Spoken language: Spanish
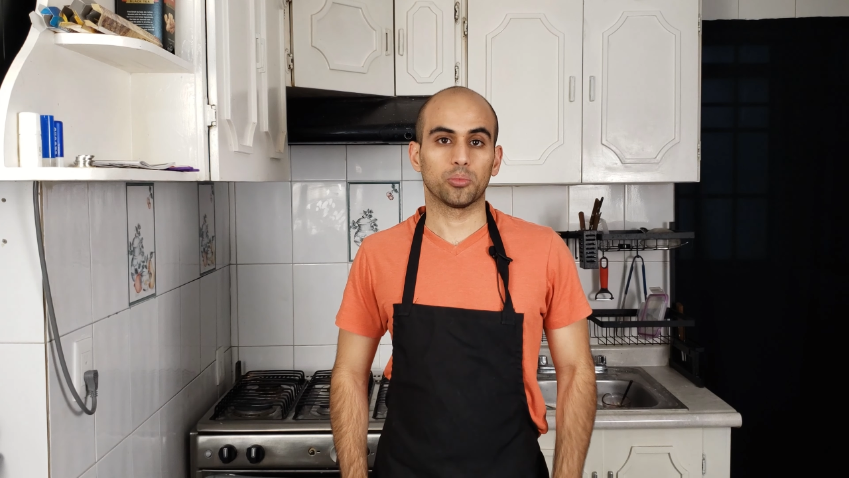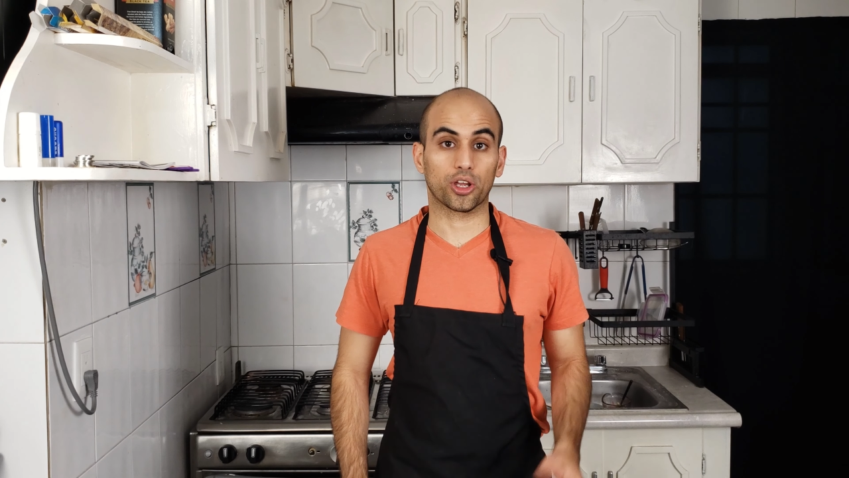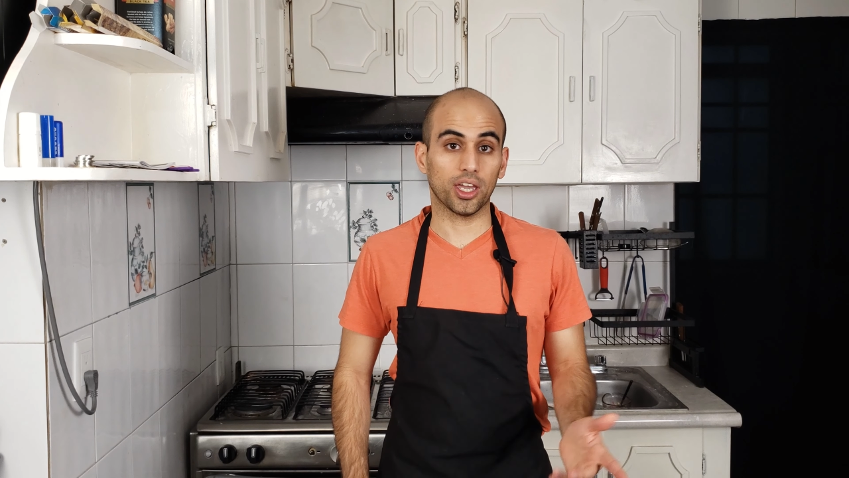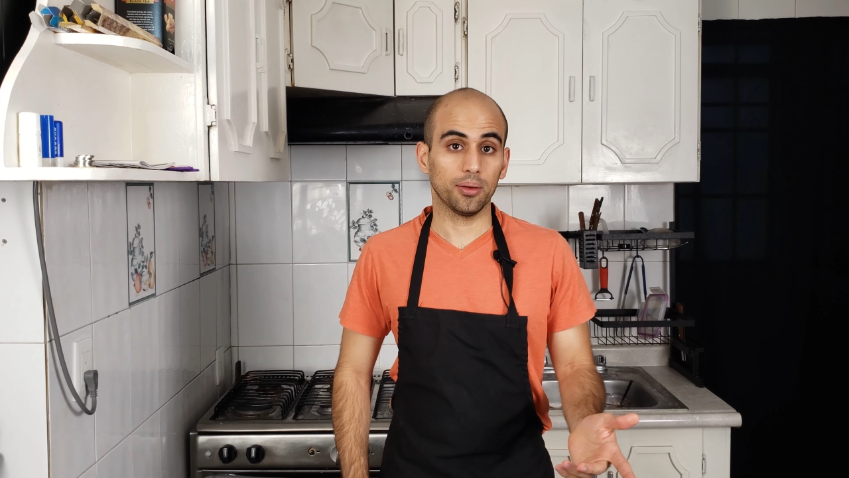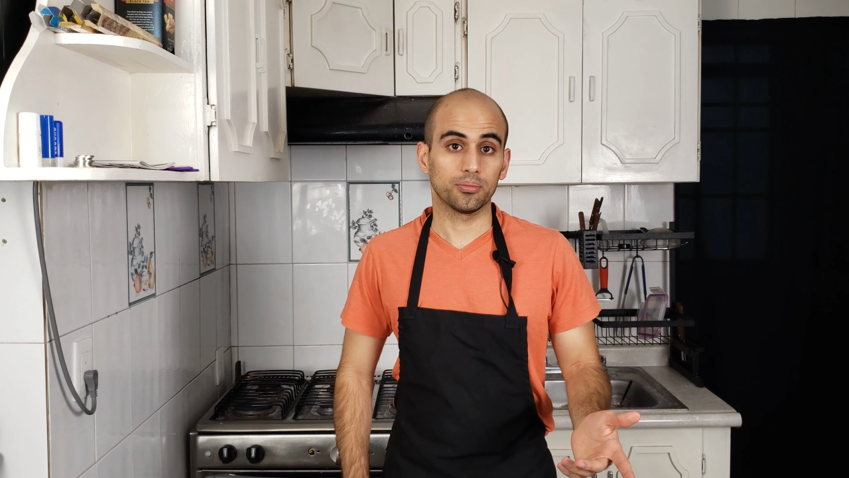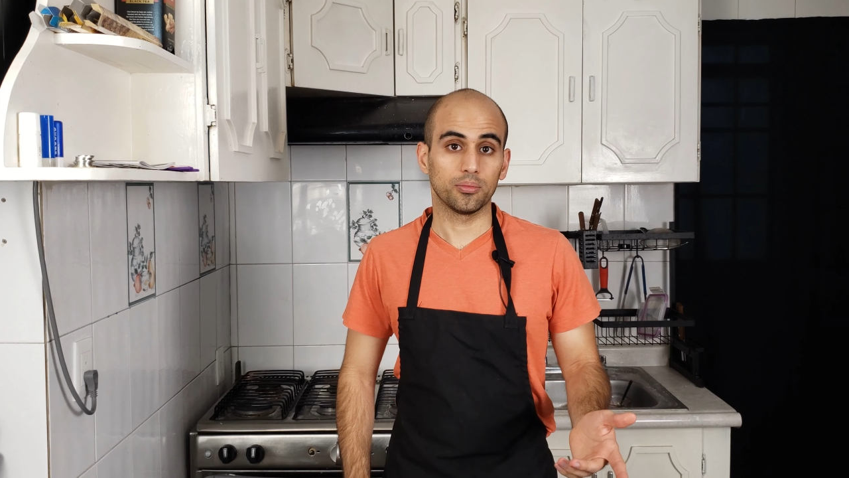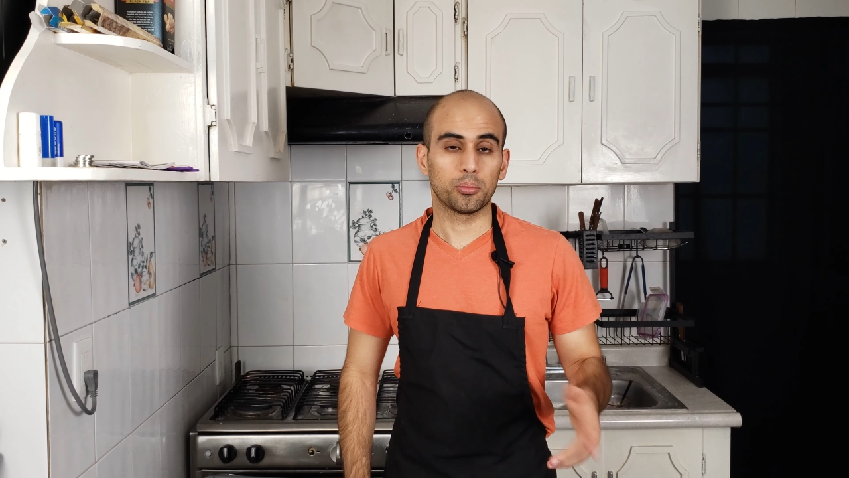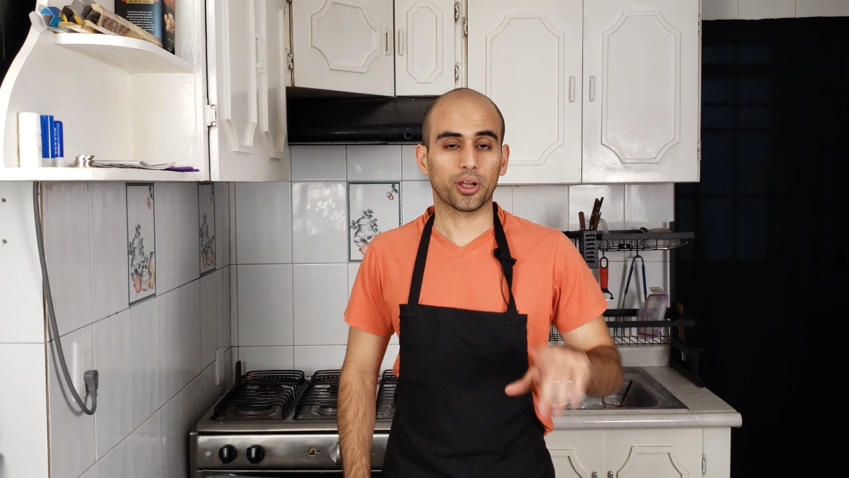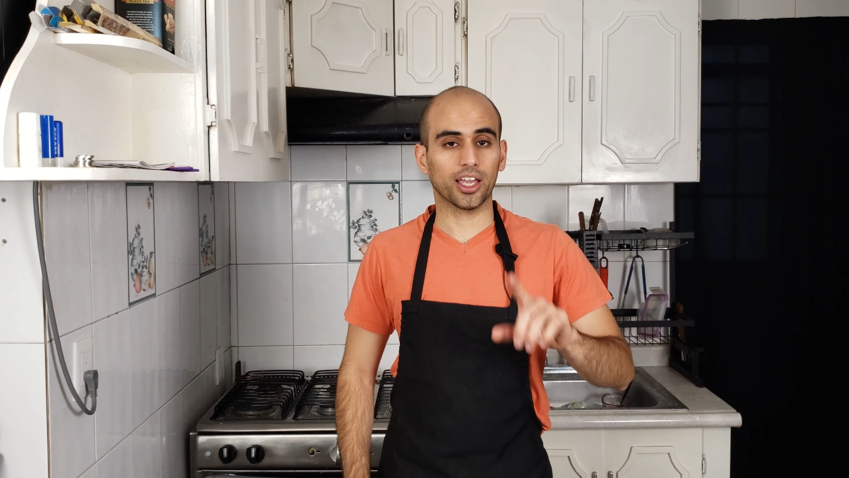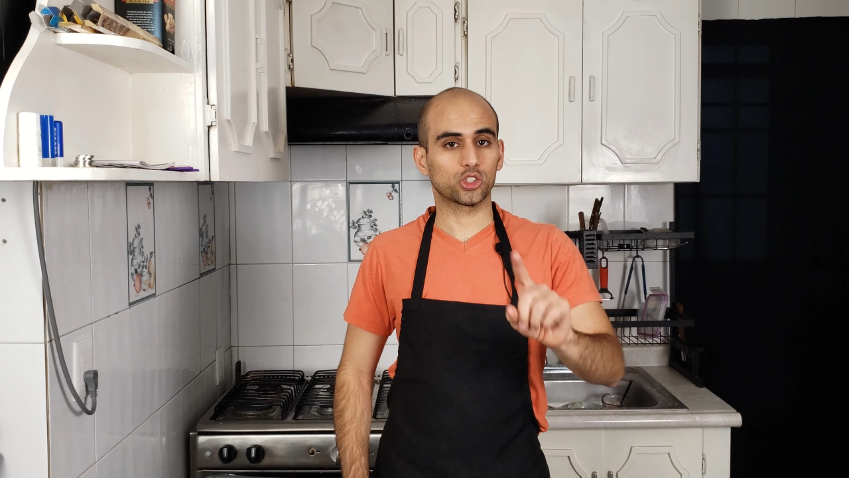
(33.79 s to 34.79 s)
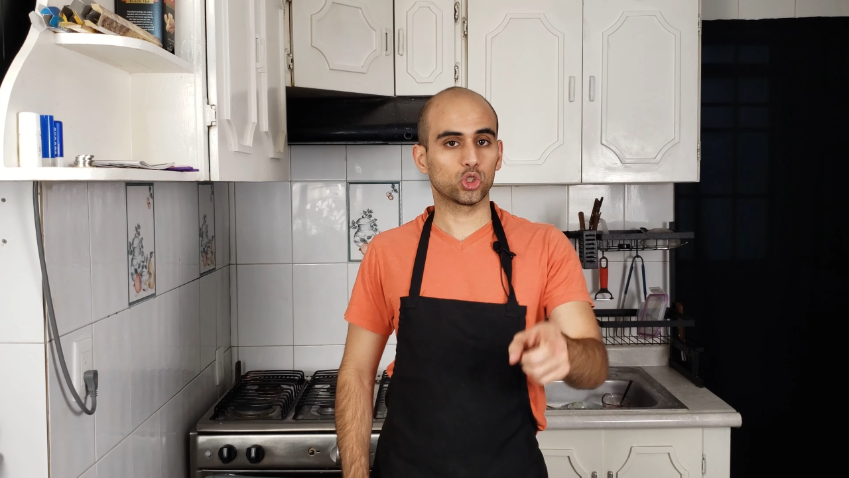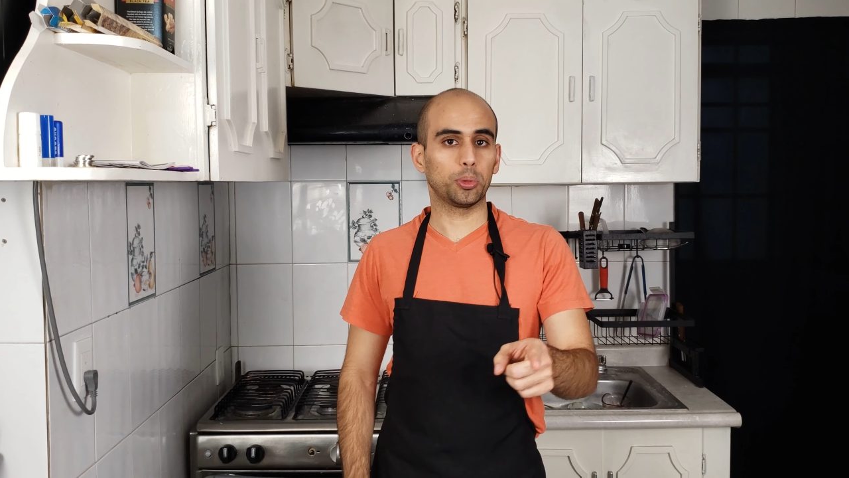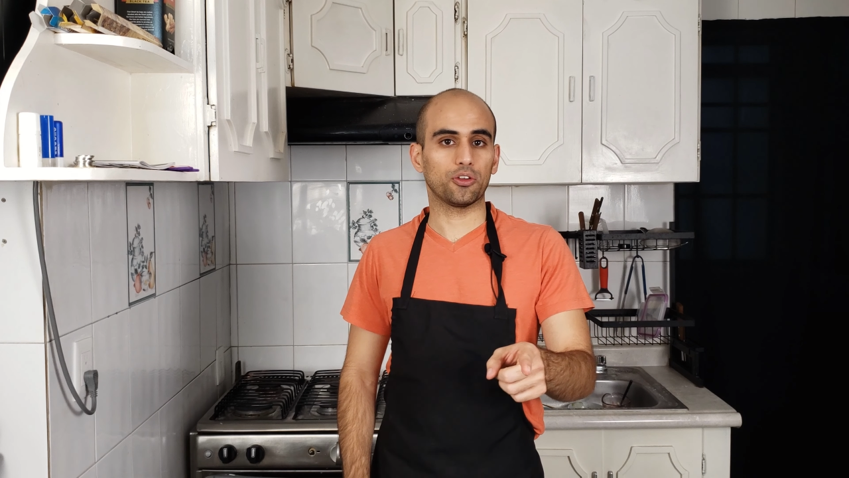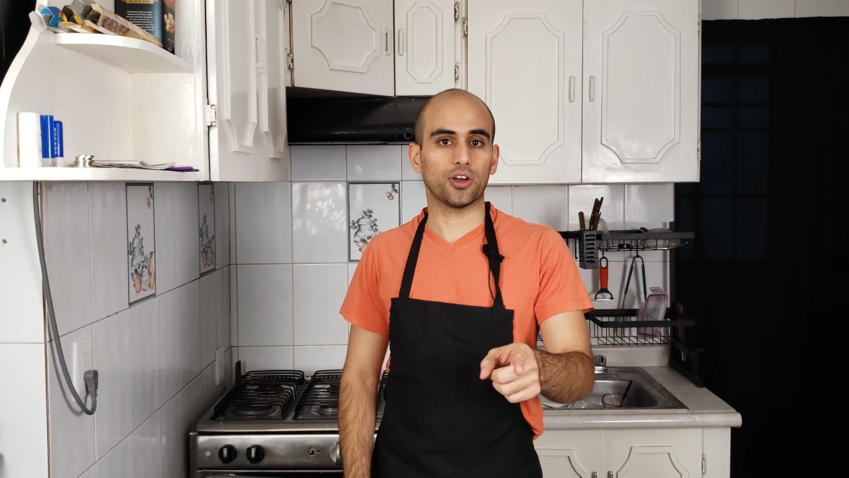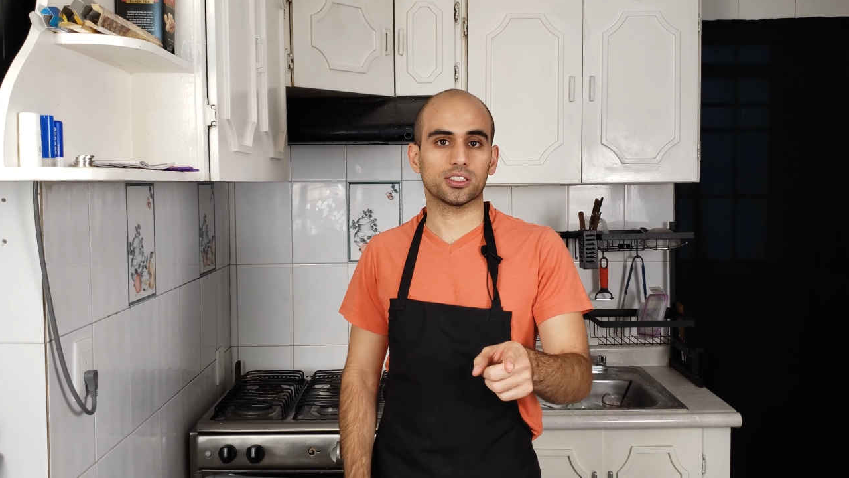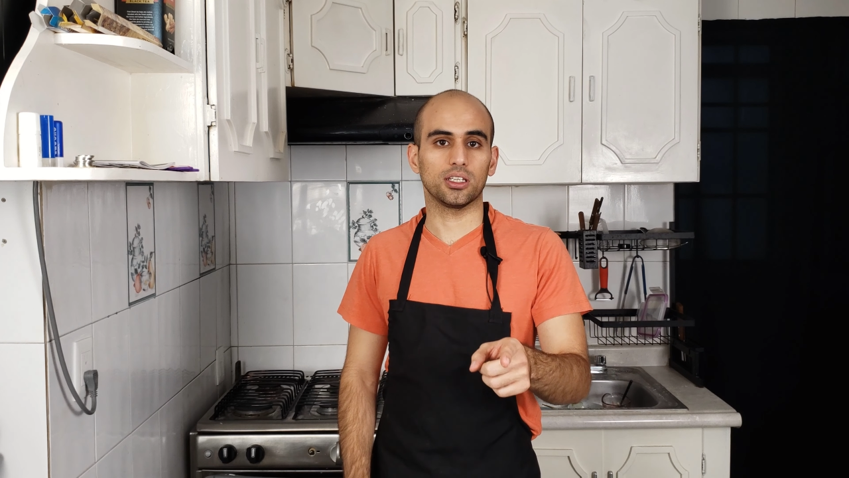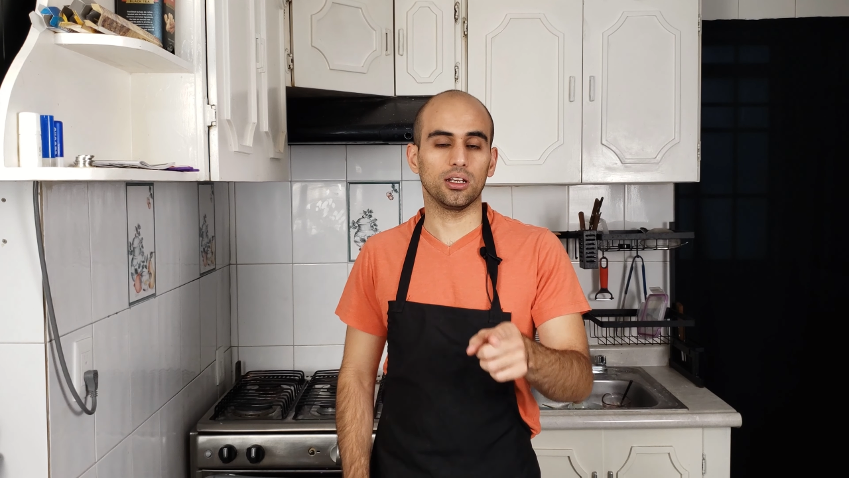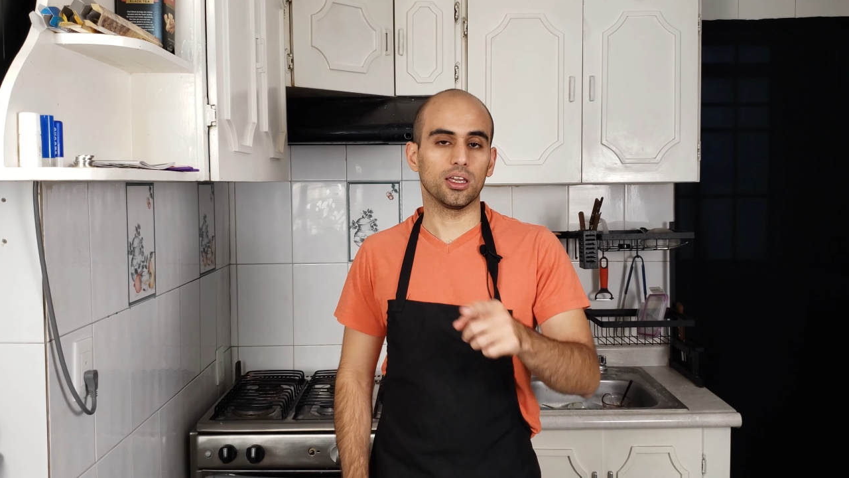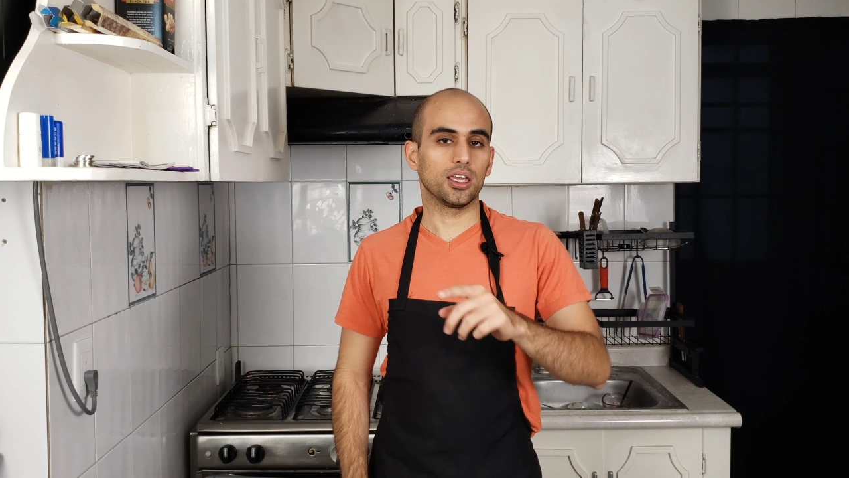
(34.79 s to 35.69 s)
¿Por qué? Porque es súper fácil